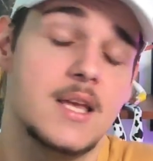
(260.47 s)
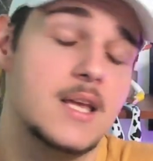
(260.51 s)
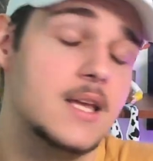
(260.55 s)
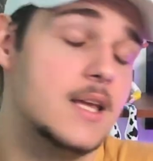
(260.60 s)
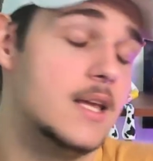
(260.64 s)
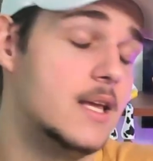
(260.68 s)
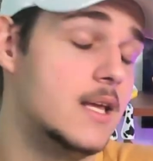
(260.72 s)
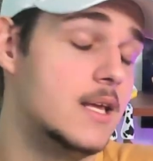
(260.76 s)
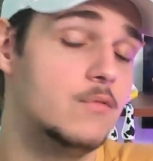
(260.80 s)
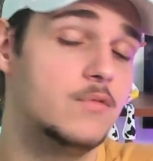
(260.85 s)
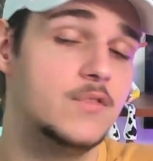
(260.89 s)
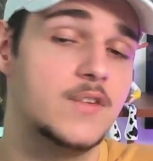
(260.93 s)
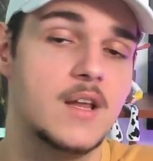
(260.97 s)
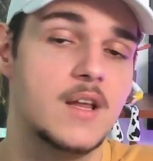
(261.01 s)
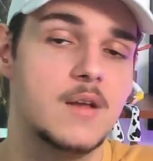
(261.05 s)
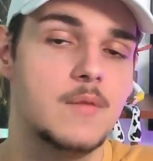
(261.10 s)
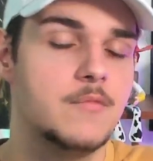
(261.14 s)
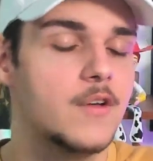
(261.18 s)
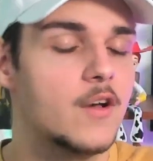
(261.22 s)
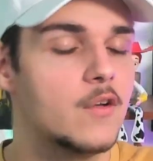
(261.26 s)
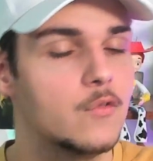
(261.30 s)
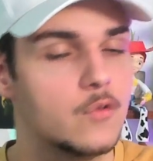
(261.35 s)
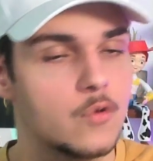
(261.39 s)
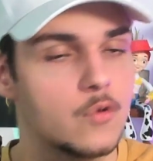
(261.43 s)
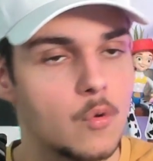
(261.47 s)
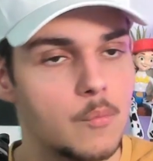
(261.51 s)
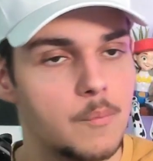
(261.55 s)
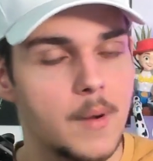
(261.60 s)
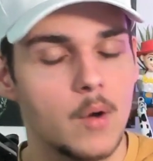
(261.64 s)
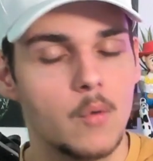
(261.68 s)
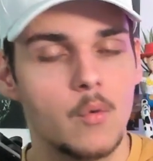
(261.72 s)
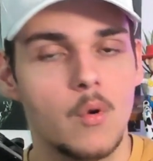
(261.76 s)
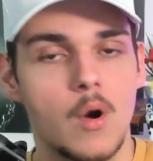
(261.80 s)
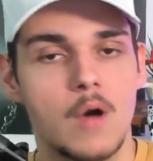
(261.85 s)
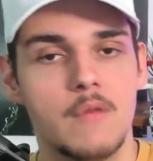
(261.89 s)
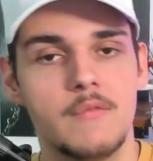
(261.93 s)
Et vous allez me faire le
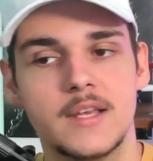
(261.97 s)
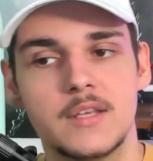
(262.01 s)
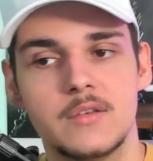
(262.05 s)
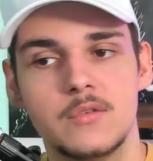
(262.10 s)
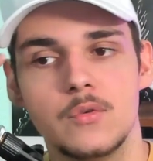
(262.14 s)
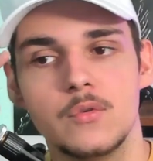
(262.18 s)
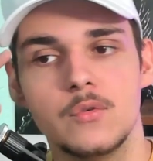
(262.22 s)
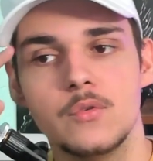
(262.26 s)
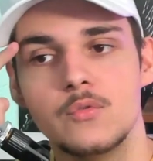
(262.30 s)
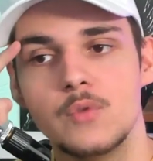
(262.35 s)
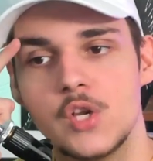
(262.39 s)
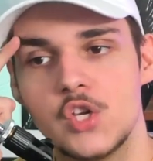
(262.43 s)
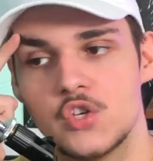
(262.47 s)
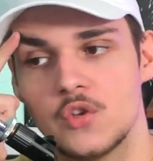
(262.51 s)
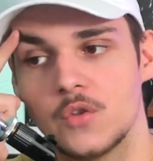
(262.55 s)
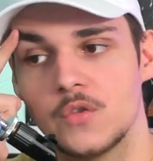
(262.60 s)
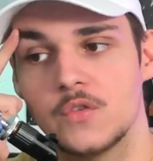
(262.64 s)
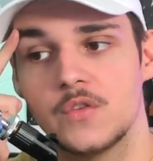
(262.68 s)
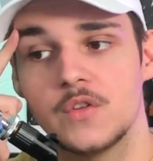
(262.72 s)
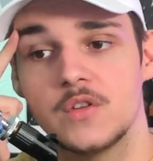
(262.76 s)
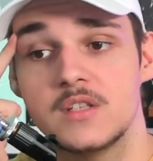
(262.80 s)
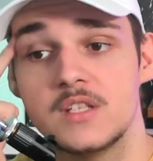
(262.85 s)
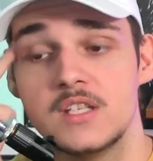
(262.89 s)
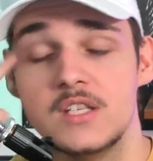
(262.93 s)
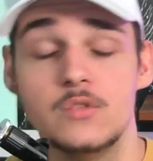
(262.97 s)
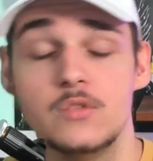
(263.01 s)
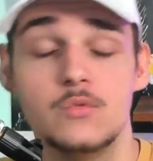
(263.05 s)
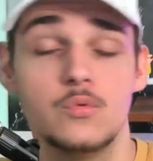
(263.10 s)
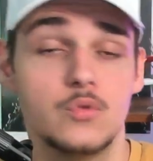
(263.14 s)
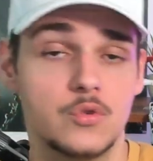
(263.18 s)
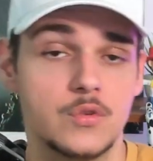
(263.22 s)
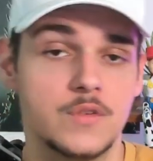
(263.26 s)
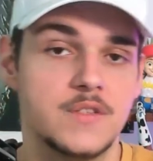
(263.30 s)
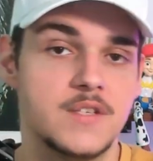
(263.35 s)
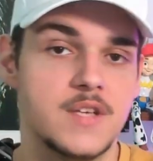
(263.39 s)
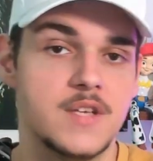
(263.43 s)
comparo avec euh, Dwayne Johnson qui
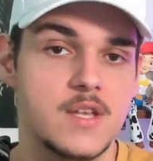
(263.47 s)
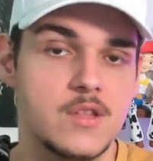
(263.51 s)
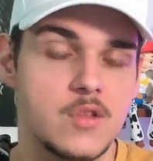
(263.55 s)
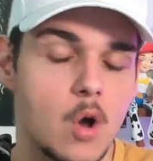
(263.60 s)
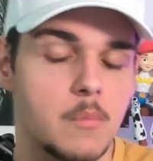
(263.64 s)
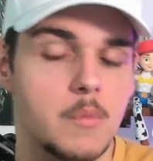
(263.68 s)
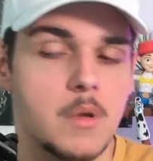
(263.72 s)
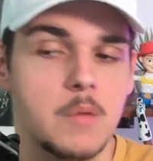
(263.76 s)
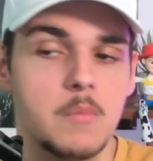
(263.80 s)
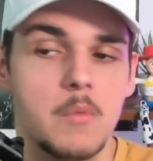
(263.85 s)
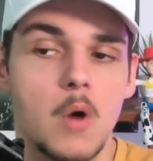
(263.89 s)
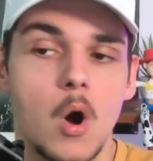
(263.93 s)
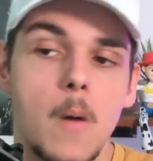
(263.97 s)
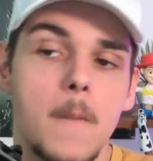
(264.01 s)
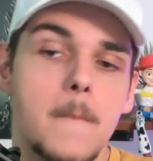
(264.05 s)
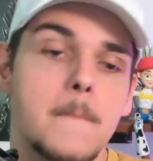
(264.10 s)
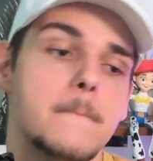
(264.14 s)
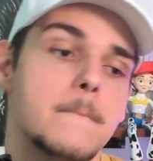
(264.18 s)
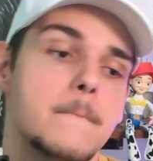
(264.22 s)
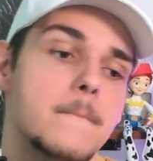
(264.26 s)
touche aussi énormément,